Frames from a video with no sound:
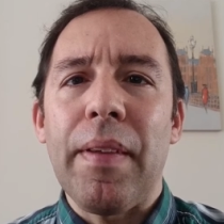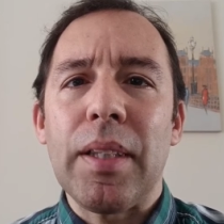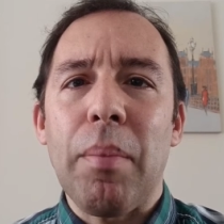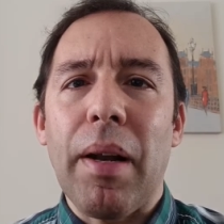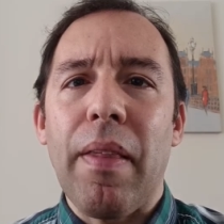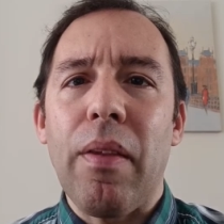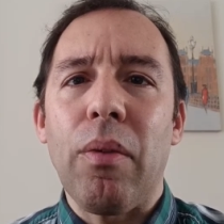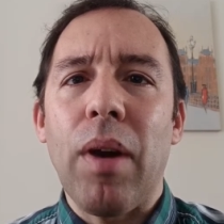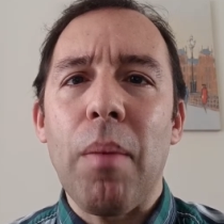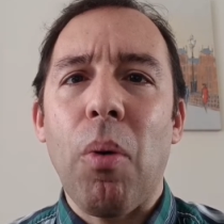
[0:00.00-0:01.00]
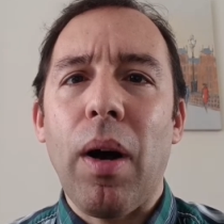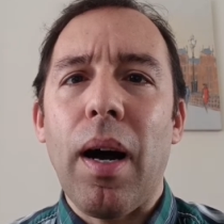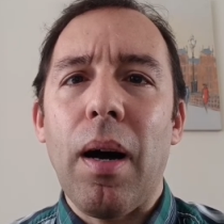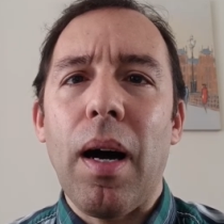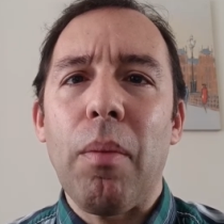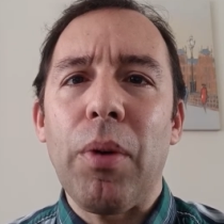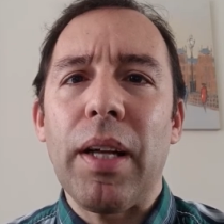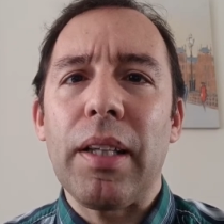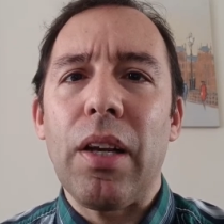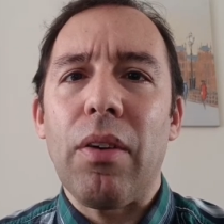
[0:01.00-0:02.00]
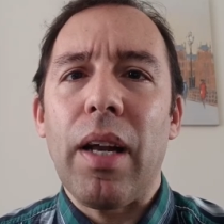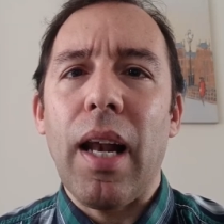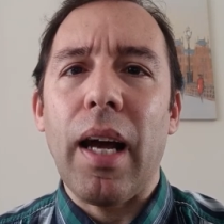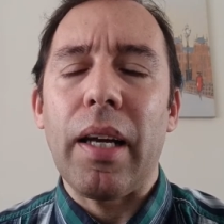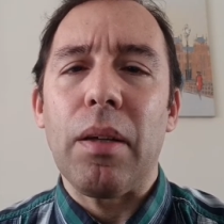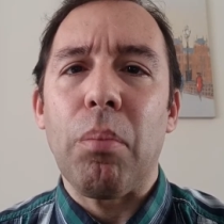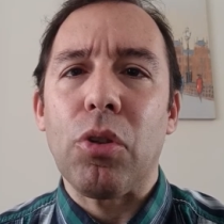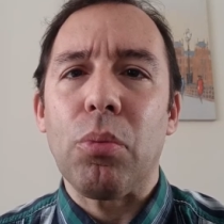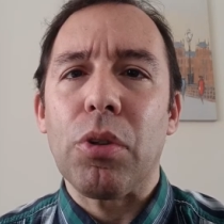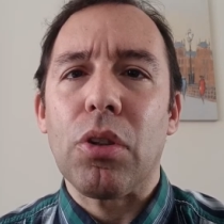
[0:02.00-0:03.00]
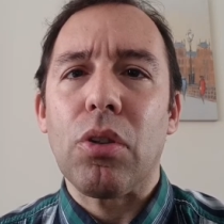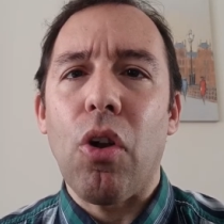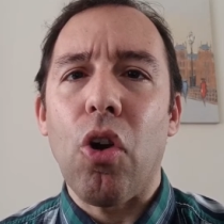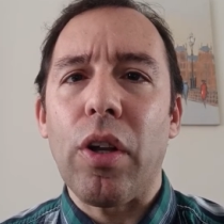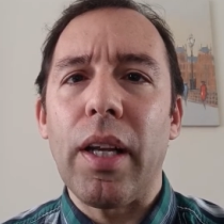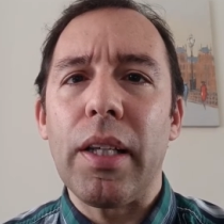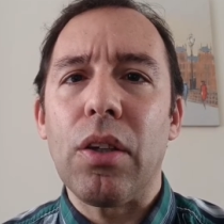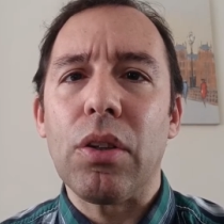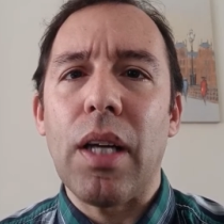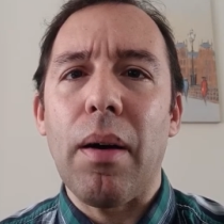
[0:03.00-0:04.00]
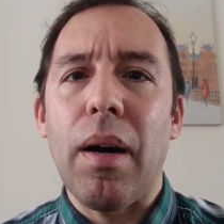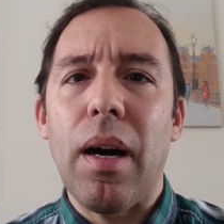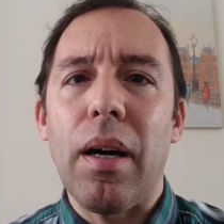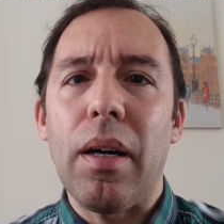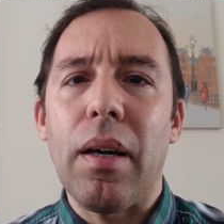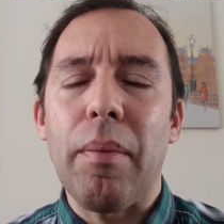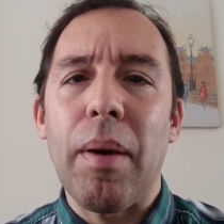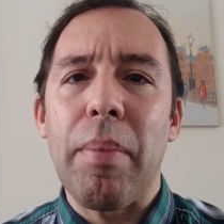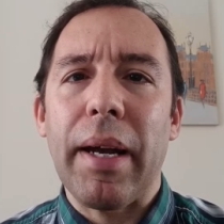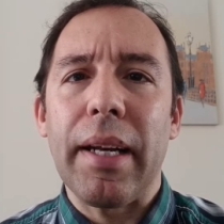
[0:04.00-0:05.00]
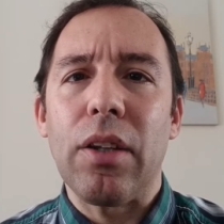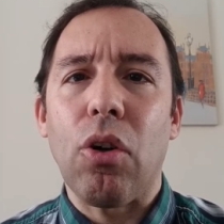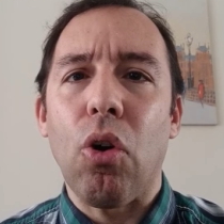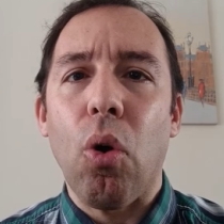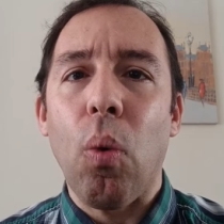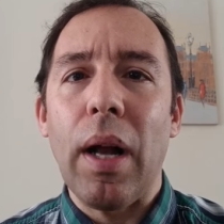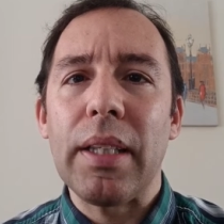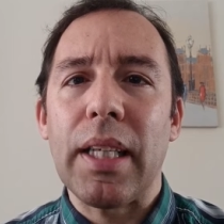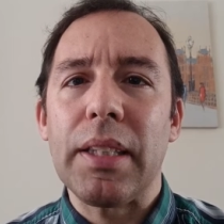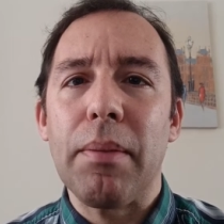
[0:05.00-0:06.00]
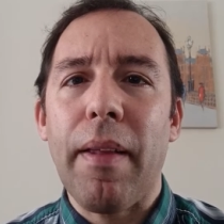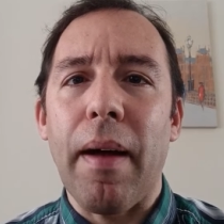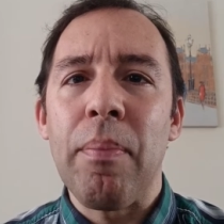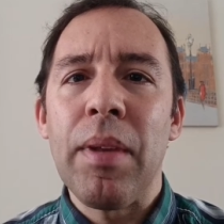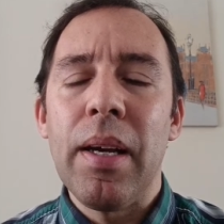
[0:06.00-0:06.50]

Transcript: desaparecido en una época muy anterior en la que por supuesto todos los delitos ya eh, había prescrito con lo cual es archivada